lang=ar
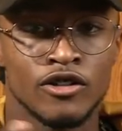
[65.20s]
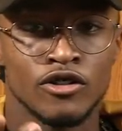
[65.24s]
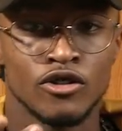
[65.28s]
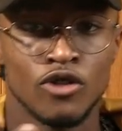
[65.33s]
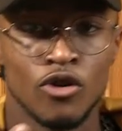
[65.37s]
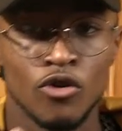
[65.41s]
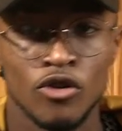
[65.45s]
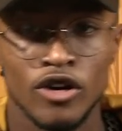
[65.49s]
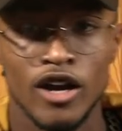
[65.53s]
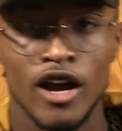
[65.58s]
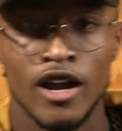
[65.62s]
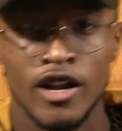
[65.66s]

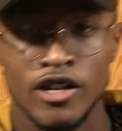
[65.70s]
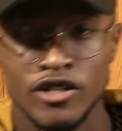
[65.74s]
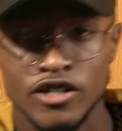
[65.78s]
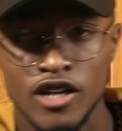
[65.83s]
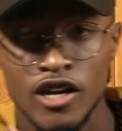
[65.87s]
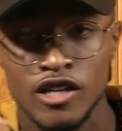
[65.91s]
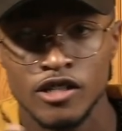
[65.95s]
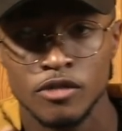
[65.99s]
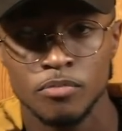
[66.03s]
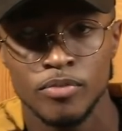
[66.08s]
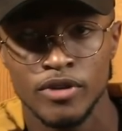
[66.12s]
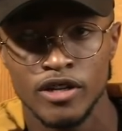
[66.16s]
دونك انا
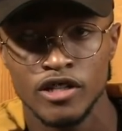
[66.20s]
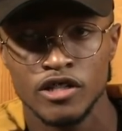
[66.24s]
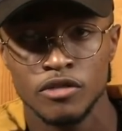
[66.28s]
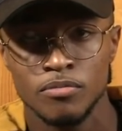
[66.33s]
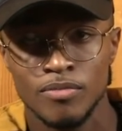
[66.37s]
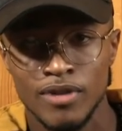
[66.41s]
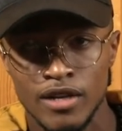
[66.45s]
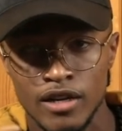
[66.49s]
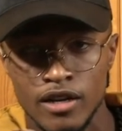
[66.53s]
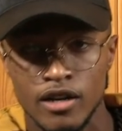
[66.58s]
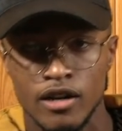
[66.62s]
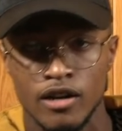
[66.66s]
تانسبيريت
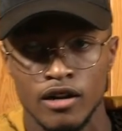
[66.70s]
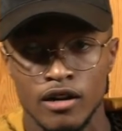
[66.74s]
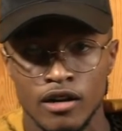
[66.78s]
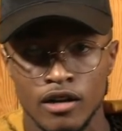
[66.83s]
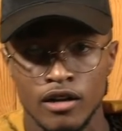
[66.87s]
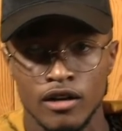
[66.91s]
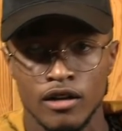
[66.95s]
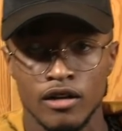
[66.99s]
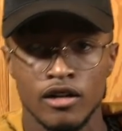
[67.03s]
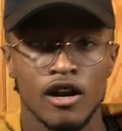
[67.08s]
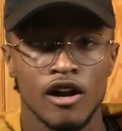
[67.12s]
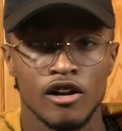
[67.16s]
من
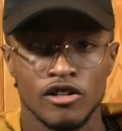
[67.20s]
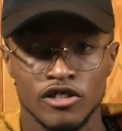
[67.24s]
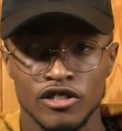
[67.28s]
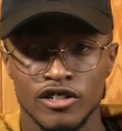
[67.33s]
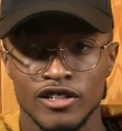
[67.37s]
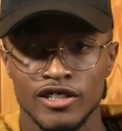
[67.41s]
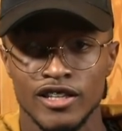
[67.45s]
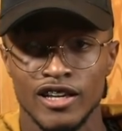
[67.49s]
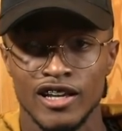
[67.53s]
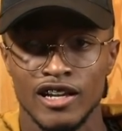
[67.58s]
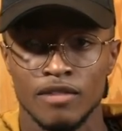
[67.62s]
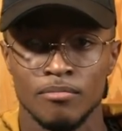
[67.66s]

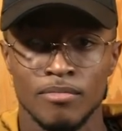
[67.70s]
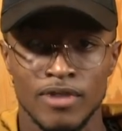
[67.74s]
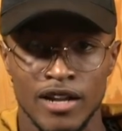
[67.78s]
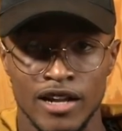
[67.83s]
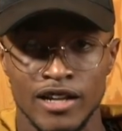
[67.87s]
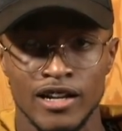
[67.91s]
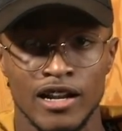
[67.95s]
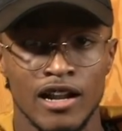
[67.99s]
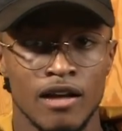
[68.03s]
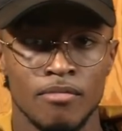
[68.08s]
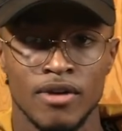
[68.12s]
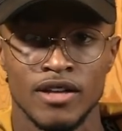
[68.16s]
الكالتشر ديالي من
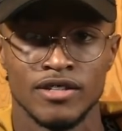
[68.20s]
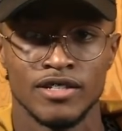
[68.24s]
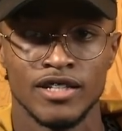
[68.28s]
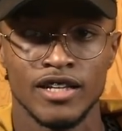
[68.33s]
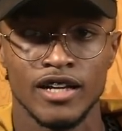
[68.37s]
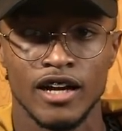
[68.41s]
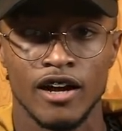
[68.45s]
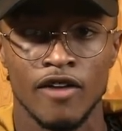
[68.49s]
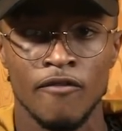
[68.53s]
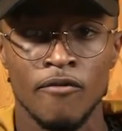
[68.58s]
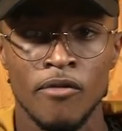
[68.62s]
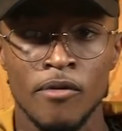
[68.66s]
عند
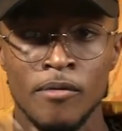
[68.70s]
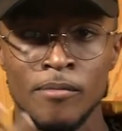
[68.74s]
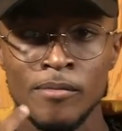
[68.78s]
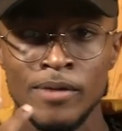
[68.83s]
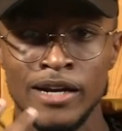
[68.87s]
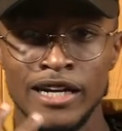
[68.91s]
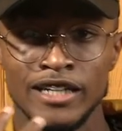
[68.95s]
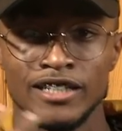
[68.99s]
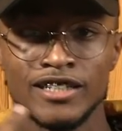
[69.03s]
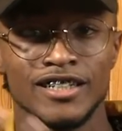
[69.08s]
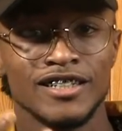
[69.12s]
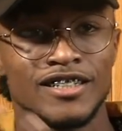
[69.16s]
لامازيغ
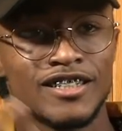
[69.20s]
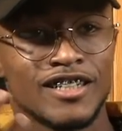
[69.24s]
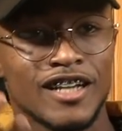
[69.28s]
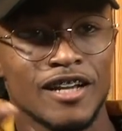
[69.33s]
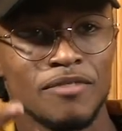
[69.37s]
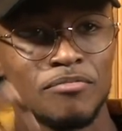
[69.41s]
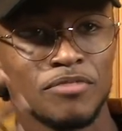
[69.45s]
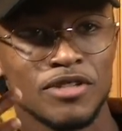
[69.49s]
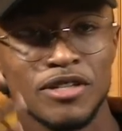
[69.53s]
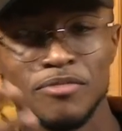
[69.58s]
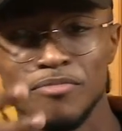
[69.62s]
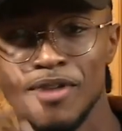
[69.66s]
حيت كنت
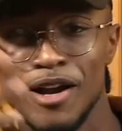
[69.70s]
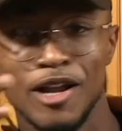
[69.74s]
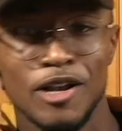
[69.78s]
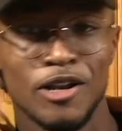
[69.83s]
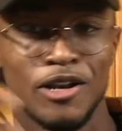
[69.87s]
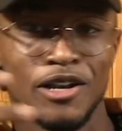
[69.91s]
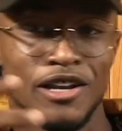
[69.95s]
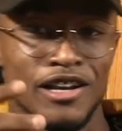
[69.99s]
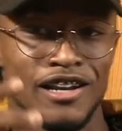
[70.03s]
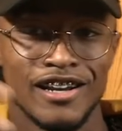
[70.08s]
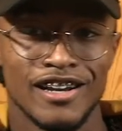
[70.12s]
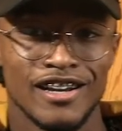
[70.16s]
كنمشي مع
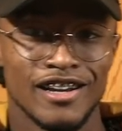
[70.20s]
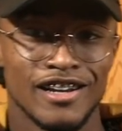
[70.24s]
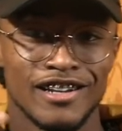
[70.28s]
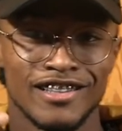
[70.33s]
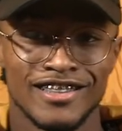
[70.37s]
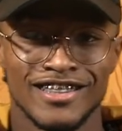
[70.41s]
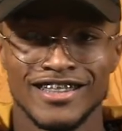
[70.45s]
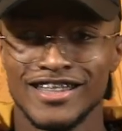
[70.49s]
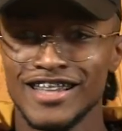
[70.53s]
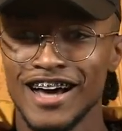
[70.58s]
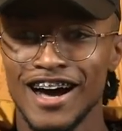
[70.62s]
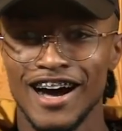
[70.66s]

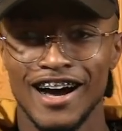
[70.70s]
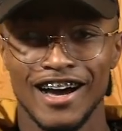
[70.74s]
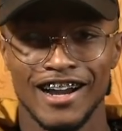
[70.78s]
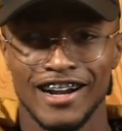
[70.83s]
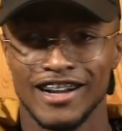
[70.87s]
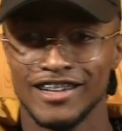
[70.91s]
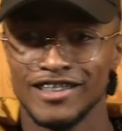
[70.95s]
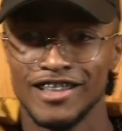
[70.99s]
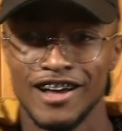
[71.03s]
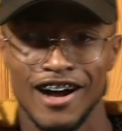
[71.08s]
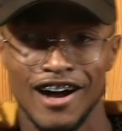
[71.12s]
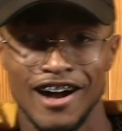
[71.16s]
الدار
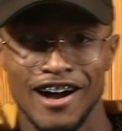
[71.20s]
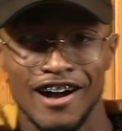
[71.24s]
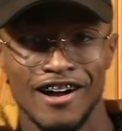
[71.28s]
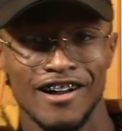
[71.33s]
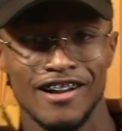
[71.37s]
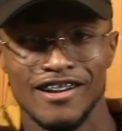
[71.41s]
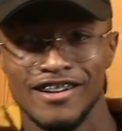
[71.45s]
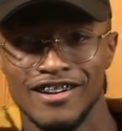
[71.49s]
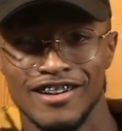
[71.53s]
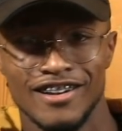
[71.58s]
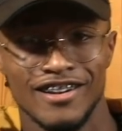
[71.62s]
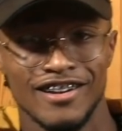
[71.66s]
كدا
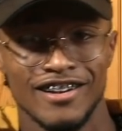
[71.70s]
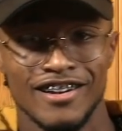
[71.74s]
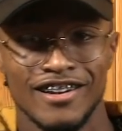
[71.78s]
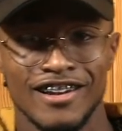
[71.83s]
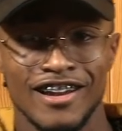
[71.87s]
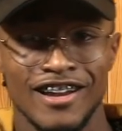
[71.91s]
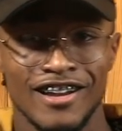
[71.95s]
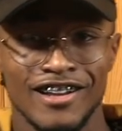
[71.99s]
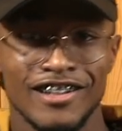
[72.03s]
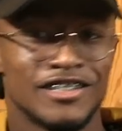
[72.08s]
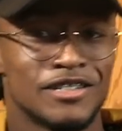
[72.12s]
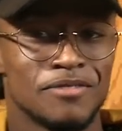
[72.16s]

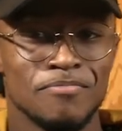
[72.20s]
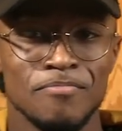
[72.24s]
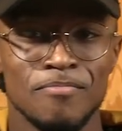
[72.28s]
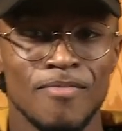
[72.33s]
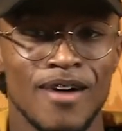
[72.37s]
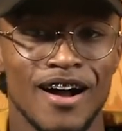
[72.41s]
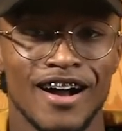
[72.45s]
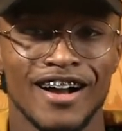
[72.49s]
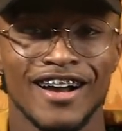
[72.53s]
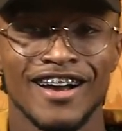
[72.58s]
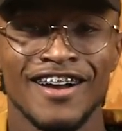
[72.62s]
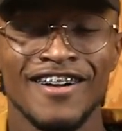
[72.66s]

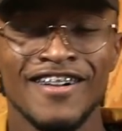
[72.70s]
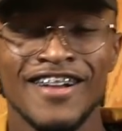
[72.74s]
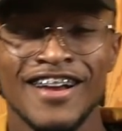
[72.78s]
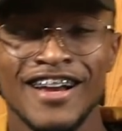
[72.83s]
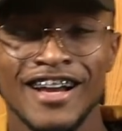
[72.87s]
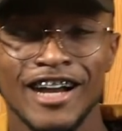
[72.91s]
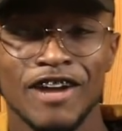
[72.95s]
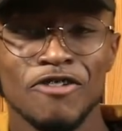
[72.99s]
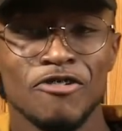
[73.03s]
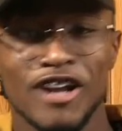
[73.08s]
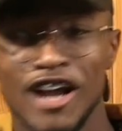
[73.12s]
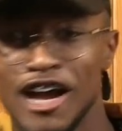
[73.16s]
تماك
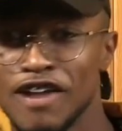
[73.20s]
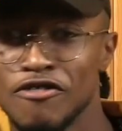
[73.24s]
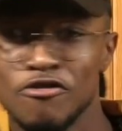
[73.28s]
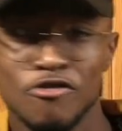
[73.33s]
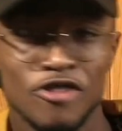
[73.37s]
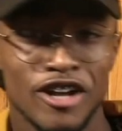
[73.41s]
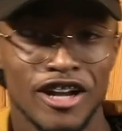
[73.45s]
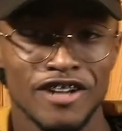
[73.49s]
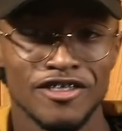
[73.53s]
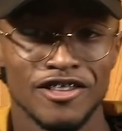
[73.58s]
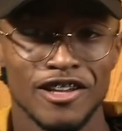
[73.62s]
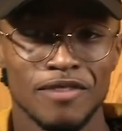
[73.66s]
كانوا
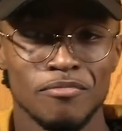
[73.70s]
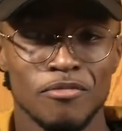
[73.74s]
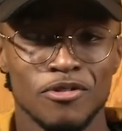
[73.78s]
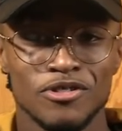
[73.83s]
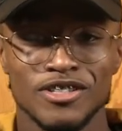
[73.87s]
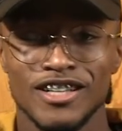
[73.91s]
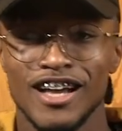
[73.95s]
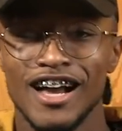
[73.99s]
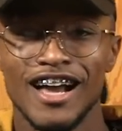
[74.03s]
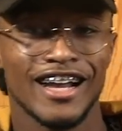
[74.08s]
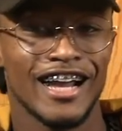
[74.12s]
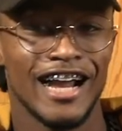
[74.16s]
كيعرفوني كندير
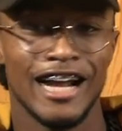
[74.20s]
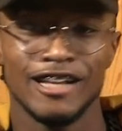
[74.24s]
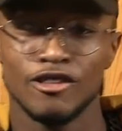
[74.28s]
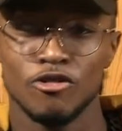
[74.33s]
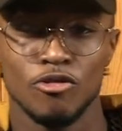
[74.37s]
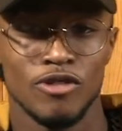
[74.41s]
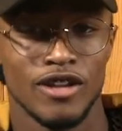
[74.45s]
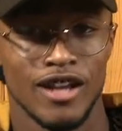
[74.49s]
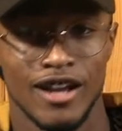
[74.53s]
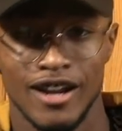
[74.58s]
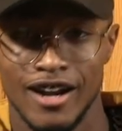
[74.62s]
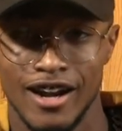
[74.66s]
موسيقى
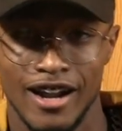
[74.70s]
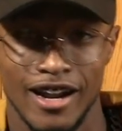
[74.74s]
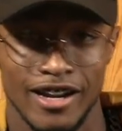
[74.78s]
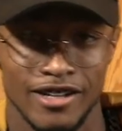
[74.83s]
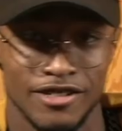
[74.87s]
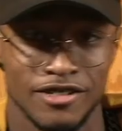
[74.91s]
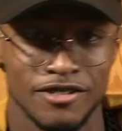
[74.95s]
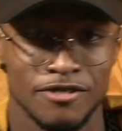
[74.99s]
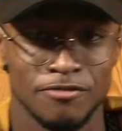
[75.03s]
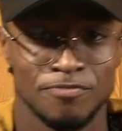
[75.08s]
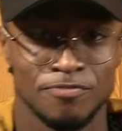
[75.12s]
كيعطيو ليا الرايس